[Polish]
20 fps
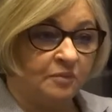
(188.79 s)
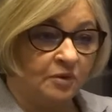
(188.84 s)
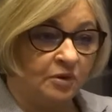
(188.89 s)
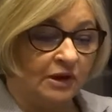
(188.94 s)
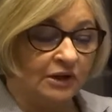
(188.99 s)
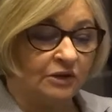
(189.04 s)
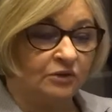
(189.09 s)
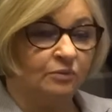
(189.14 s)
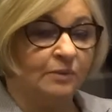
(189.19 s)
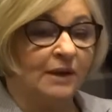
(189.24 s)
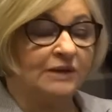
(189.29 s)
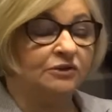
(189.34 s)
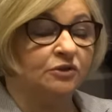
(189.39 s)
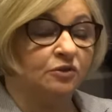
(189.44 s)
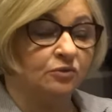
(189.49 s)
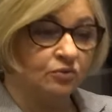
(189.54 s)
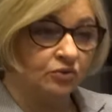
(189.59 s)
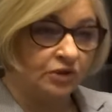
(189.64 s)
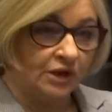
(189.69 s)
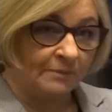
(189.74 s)
Była
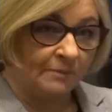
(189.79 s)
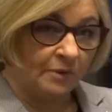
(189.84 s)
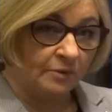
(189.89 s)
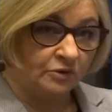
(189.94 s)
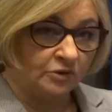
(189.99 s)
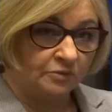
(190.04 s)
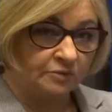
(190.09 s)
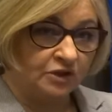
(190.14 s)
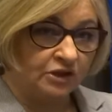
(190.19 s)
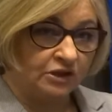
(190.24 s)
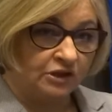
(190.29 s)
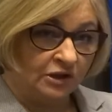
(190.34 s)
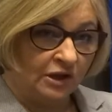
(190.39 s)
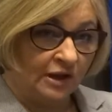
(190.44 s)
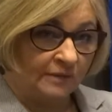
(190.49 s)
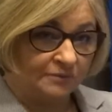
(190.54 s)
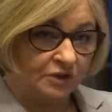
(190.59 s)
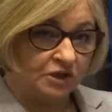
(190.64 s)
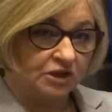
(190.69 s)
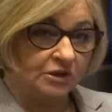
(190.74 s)
bardzo duża pomoc przy,
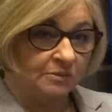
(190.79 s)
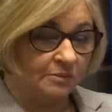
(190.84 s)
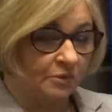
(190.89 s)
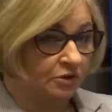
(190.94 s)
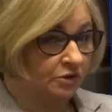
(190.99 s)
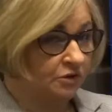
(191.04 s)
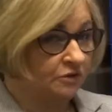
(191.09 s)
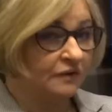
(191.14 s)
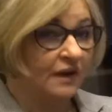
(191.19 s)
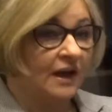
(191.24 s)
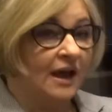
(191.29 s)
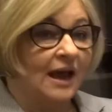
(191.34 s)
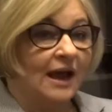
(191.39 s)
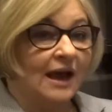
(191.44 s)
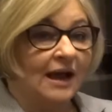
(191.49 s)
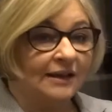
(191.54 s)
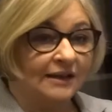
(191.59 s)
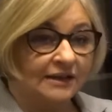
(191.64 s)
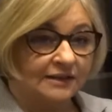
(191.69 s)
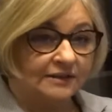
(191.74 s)
dla przedsiębiorców,
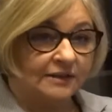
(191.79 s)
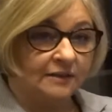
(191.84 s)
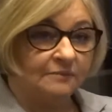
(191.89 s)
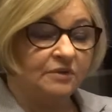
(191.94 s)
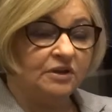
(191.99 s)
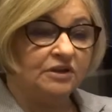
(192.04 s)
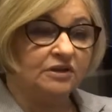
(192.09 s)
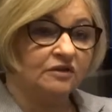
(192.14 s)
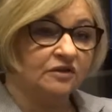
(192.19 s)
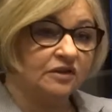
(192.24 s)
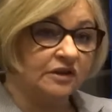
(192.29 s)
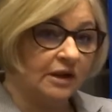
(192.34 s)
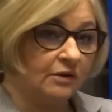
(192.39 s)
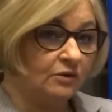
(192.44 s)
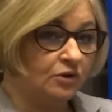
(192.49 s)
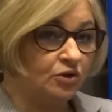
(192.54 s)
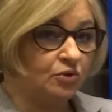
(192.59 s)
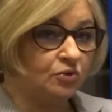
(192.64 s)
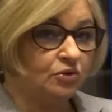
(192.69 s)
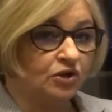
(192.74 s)
a następnie
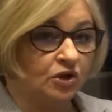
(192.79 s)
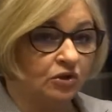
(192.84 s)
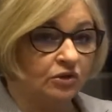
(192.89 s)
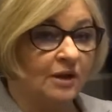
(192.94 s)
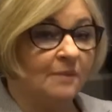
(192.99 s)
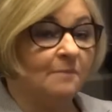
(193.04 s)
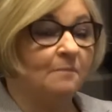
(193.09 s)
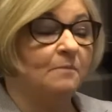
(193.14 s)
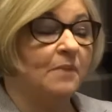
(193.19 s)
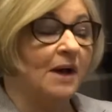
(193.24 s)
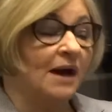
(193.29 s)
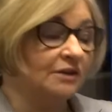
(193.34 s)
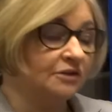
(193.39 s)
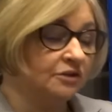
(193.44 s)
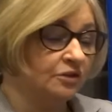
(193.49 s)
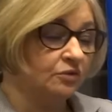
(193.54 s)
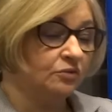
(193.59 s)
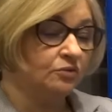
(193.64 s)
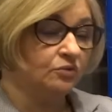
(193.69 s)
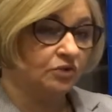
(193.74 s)
zostały rzucone
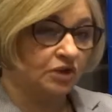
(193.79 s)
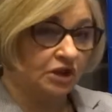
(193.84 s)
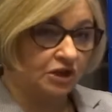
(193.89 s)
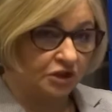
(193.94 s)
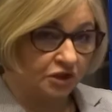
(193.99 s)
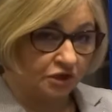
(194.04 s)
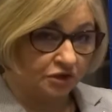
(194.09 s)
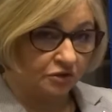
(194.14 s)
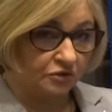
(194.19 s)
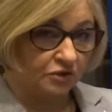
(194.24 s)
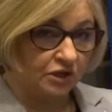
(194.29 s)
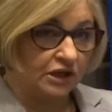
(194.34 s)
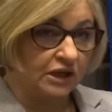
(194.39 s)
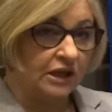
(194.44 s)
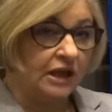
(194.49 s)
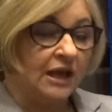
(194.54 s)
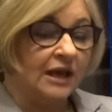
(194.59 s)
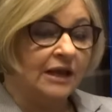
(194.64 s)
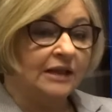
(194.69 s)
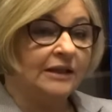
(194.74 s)
bardzo duże
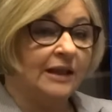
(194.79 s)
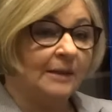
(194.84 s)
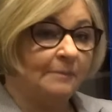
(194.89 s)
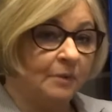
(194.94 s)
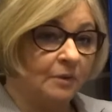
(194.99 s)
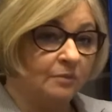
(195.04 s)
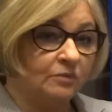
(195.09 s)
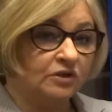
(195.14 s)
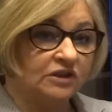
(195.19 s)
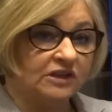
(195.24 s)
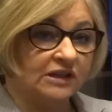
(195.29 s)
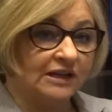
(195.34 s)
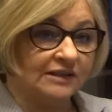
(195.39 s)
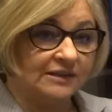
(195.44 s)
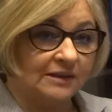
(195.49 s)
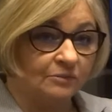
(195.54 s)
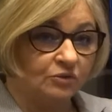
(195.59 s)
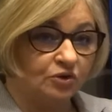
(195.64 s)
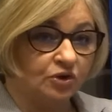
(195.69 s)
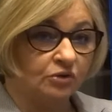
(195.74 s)
środki na pomoc dla
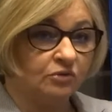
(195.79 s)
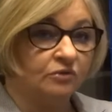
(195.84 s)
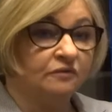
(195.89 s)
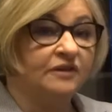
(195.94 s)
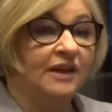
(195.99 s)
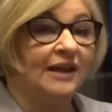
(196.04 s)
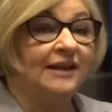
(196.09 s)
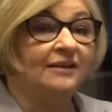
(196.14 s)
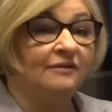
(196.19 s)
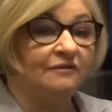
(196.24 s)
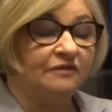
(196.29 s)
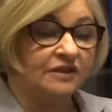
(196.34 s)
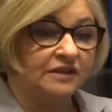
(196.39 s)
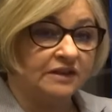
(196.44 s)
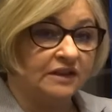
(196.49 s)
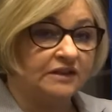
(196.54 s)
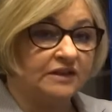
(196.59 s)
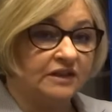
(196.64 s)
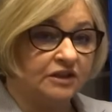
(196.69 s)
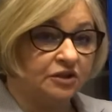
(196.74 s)
samorządów, na
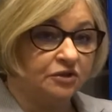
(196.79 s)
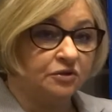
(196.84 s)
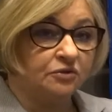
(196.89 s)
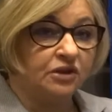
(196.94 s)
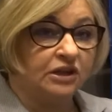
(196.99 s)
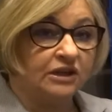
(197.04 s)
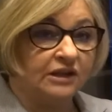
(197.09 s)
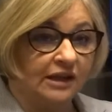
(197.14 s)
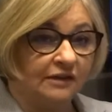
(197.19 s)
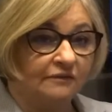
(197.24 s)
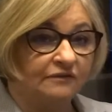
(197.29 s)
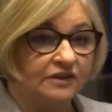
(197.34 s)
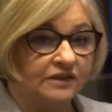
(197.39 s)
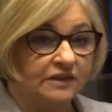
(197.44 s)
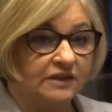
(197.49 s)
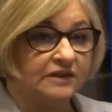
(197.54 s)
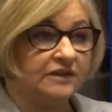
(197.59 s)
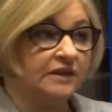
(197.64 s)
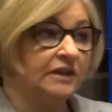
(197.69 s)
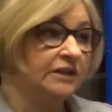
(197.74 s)
inwestycje, środki na
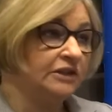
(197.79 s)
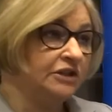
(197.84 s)
inwestycje.